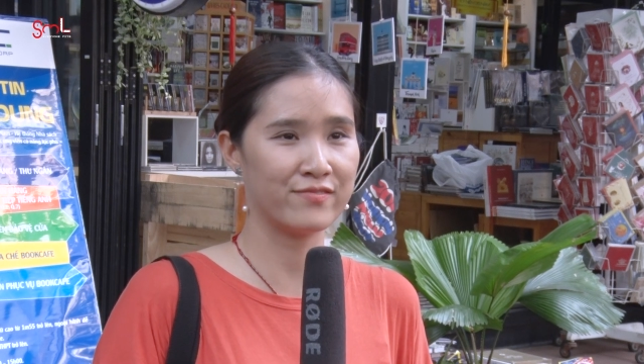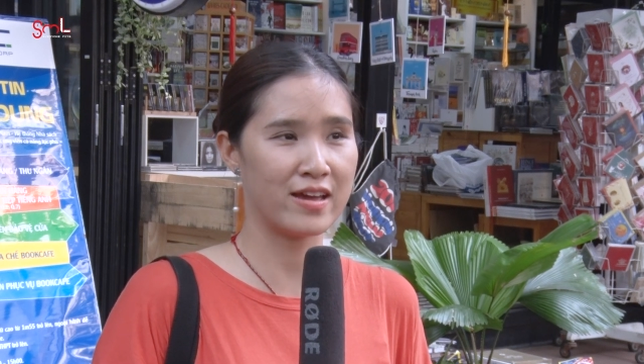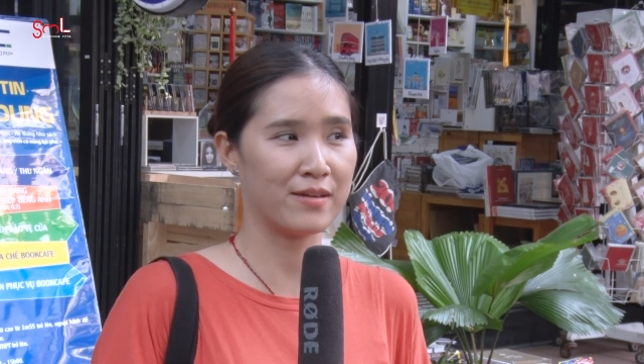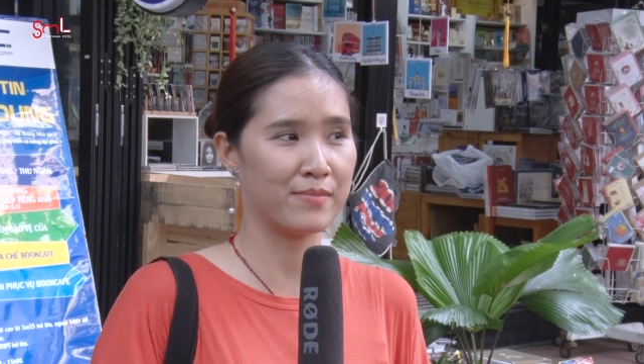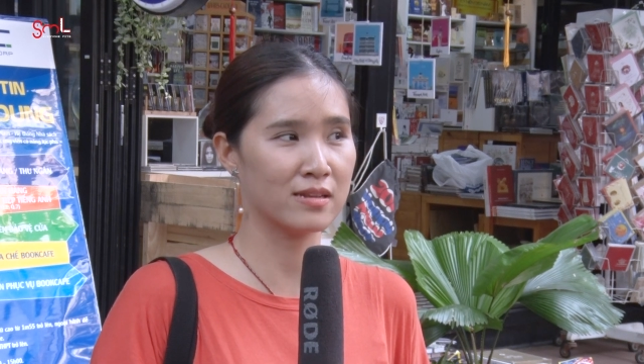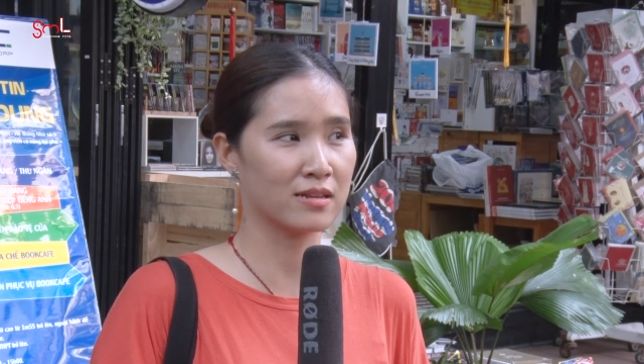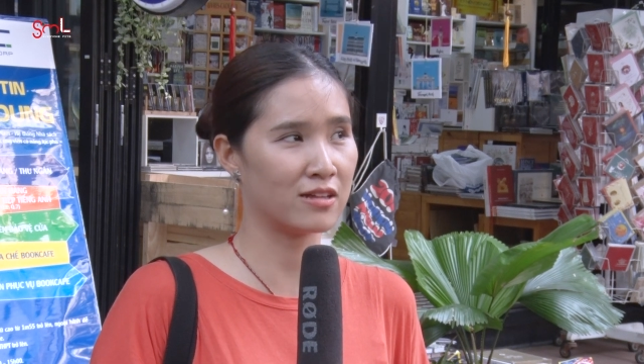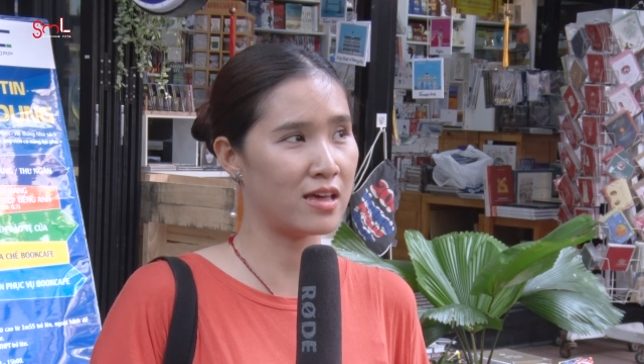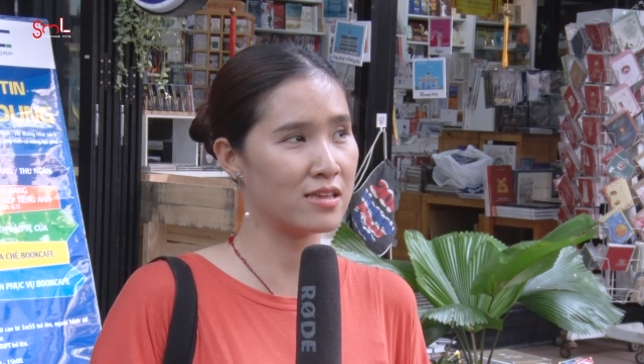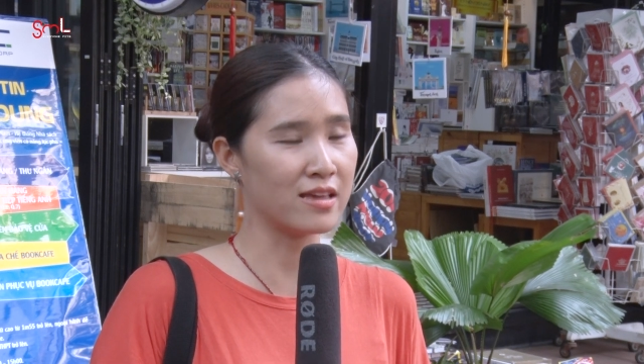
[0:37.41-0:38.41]
về mình
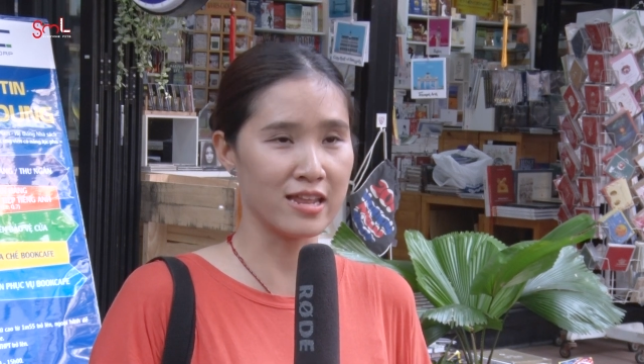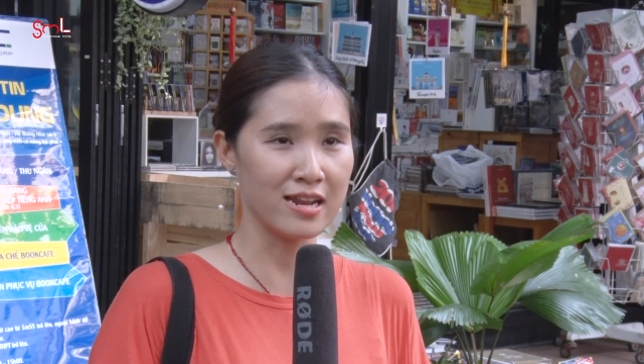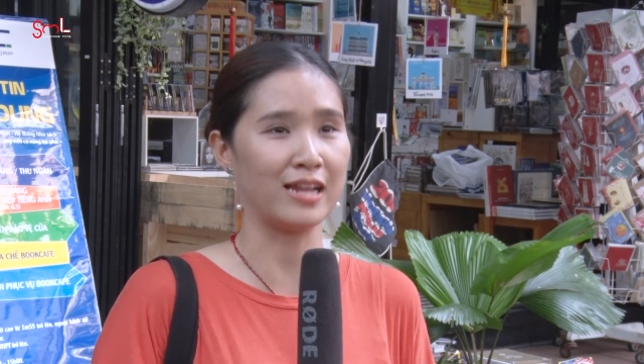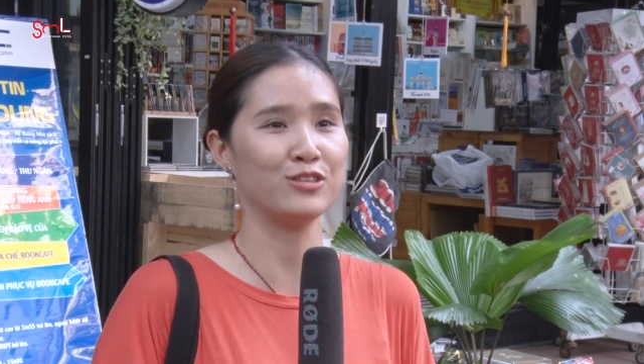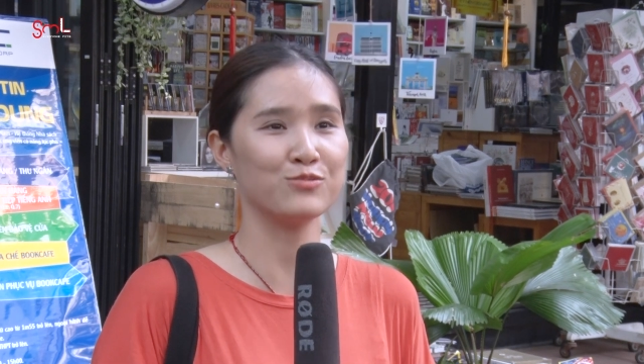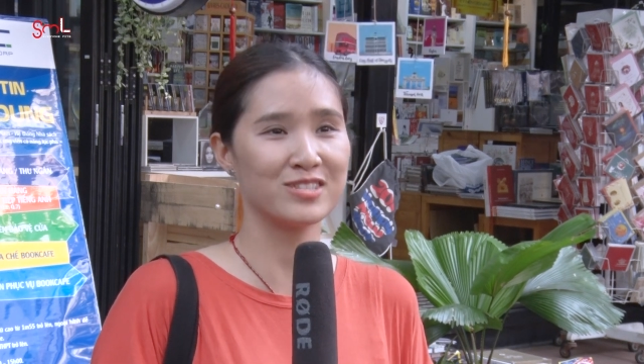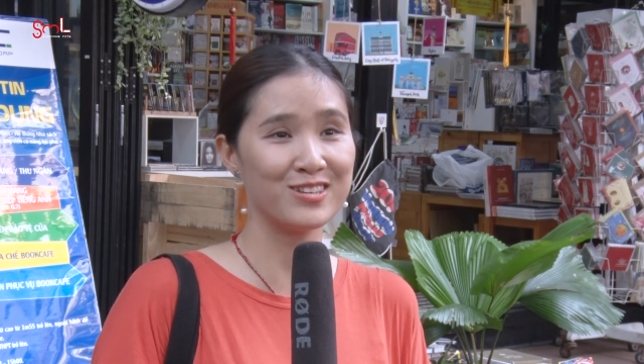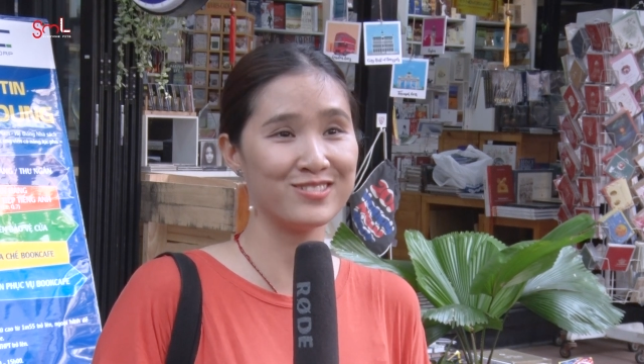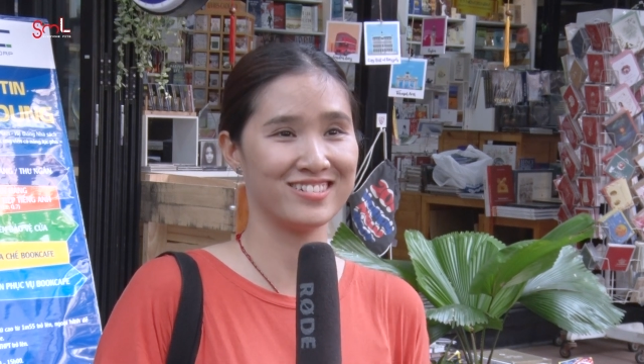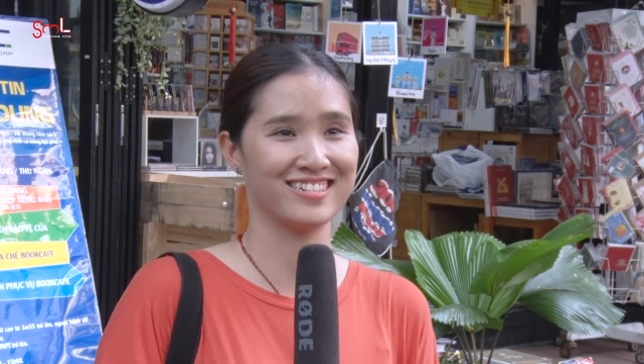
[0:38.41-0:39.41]
có thể nghĩ đến ảnh chút
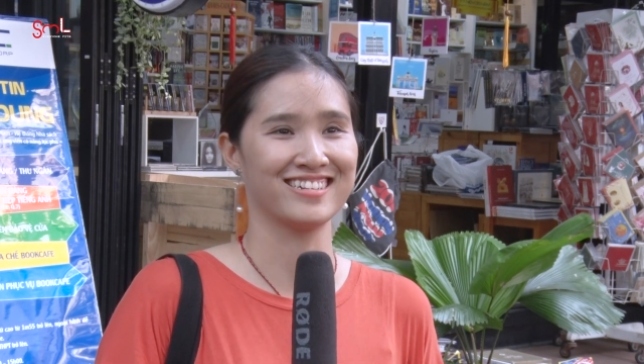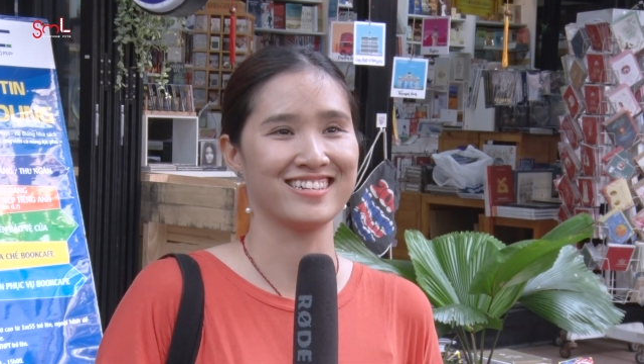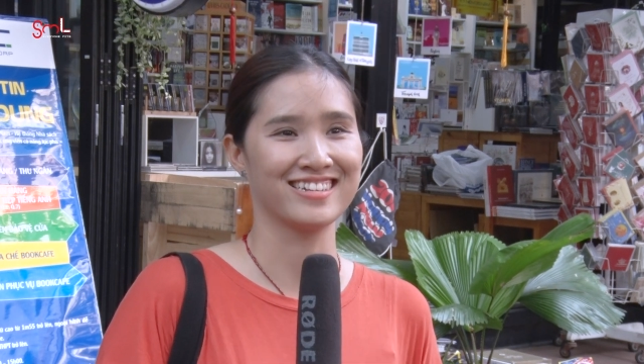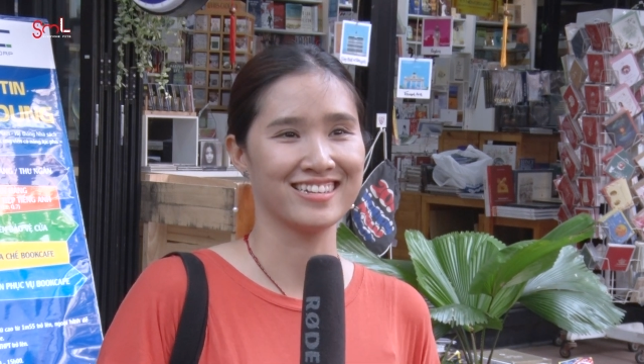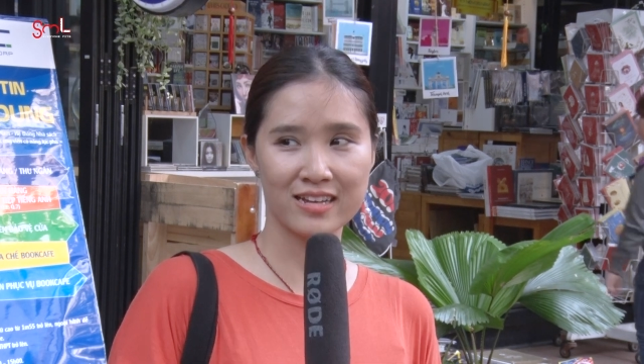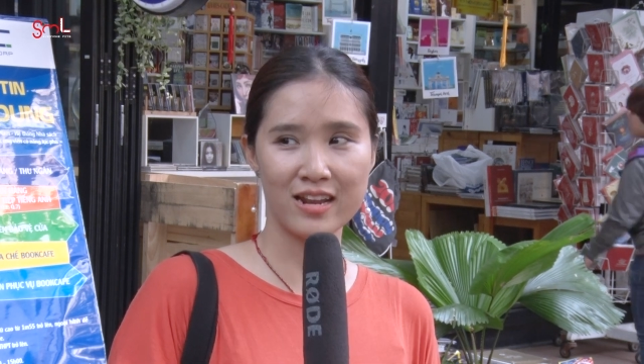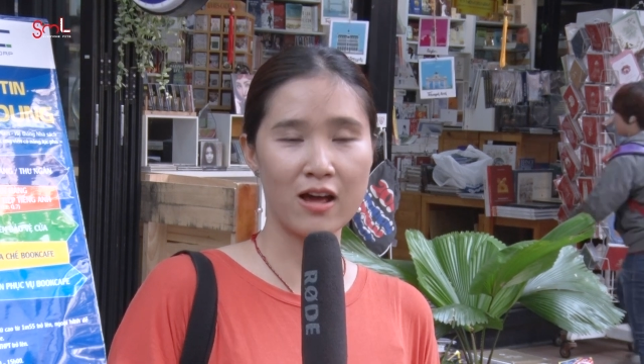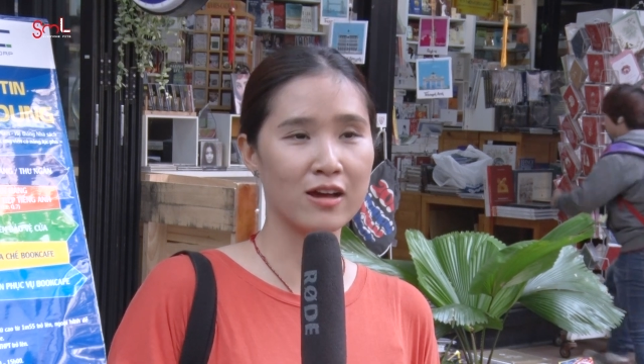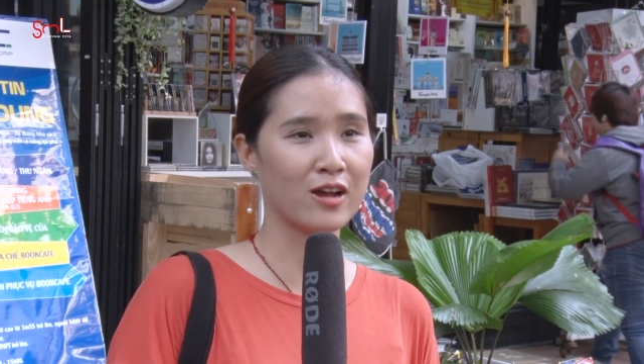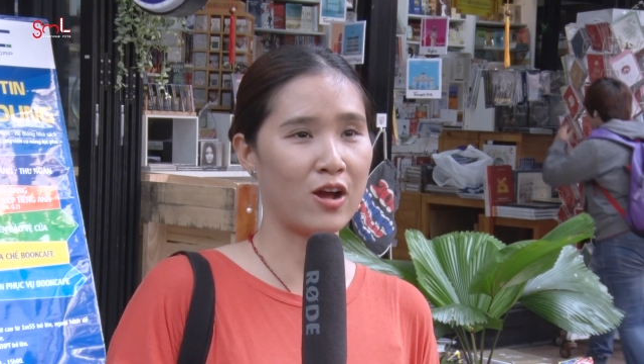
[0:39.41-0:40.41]
xíu cái
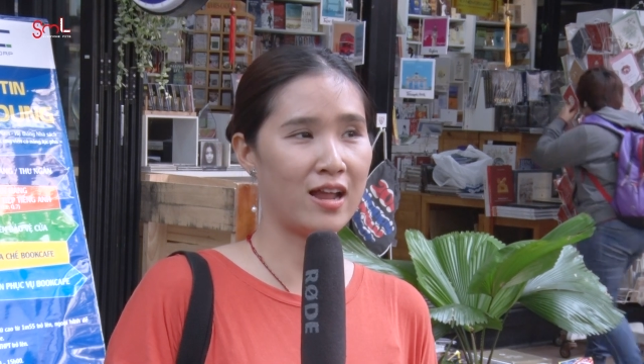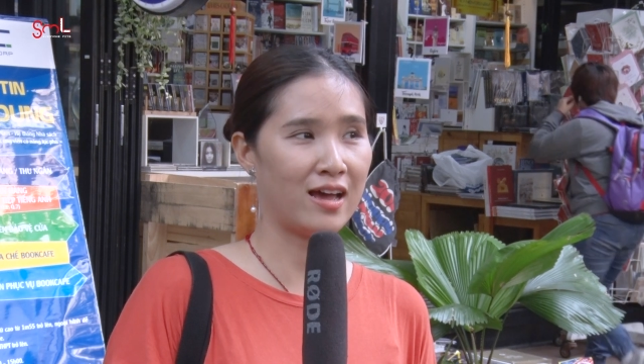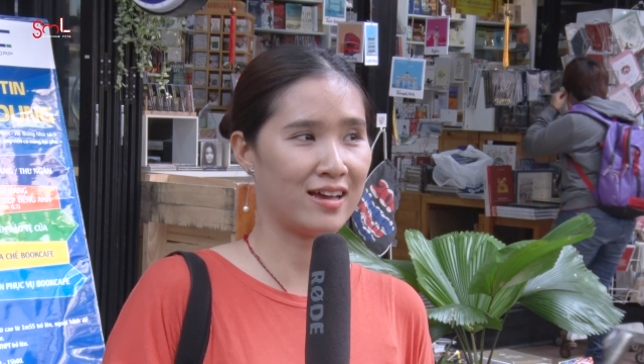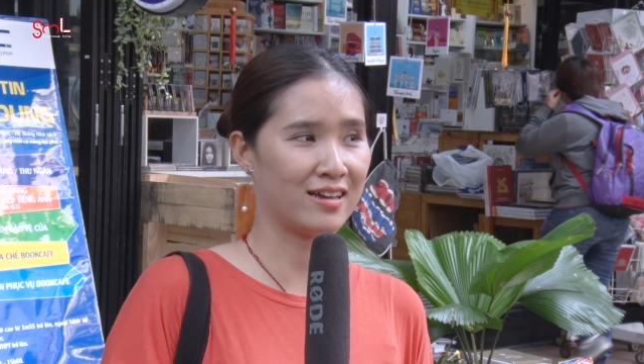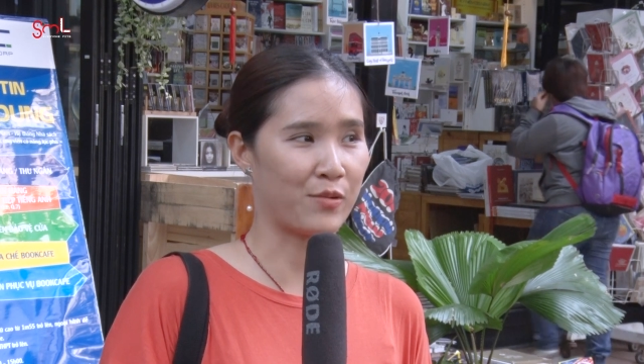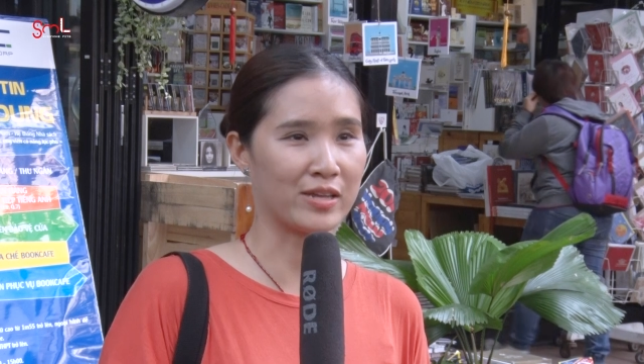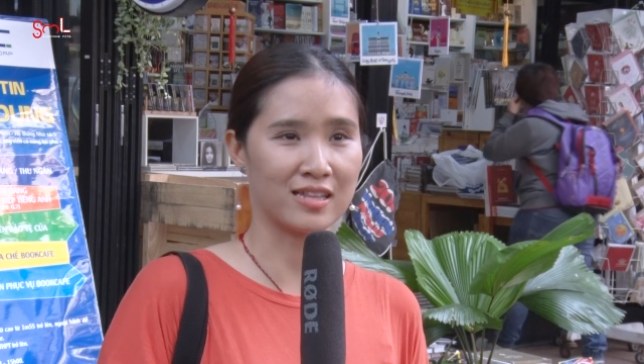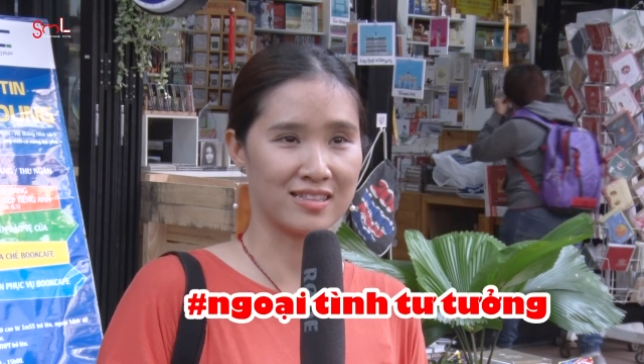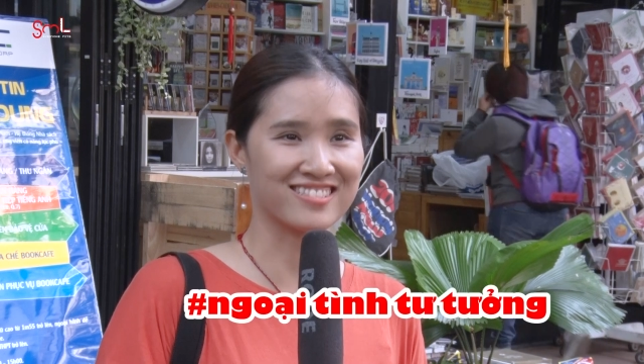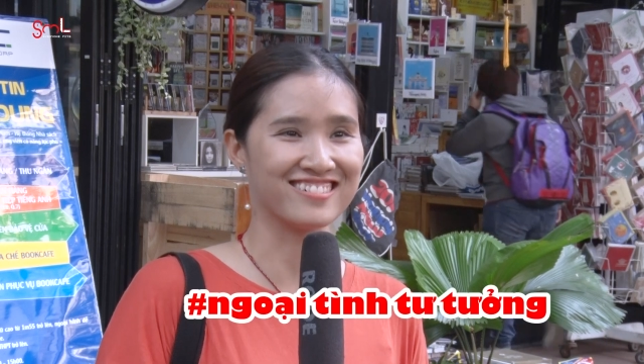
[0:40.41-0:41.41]
đó thì gọi là ngoại
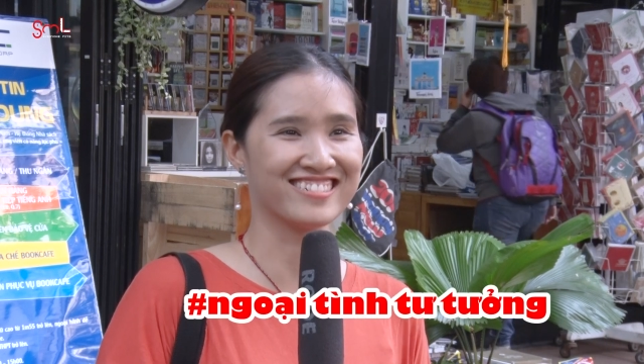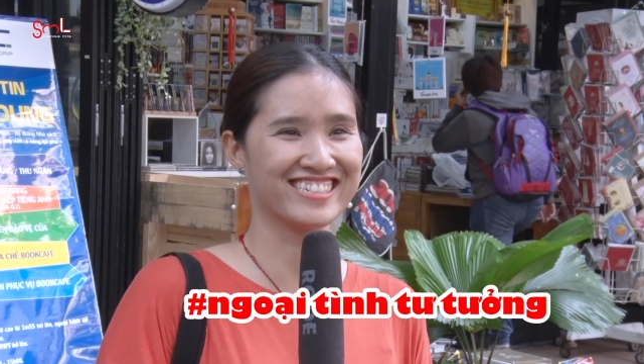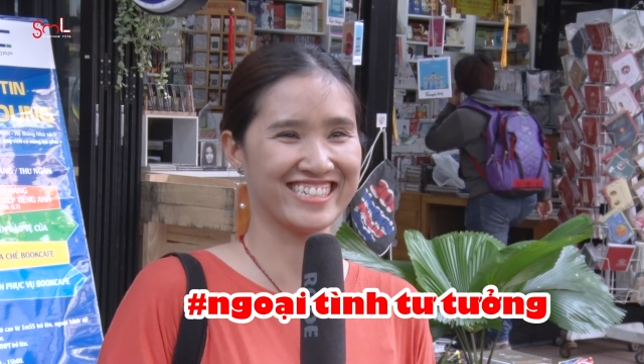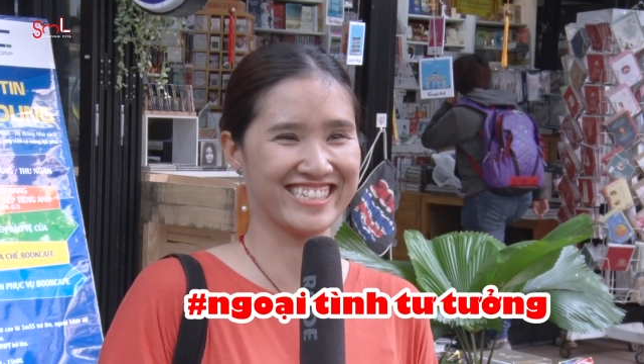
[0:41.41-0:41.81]
tình tư tưởng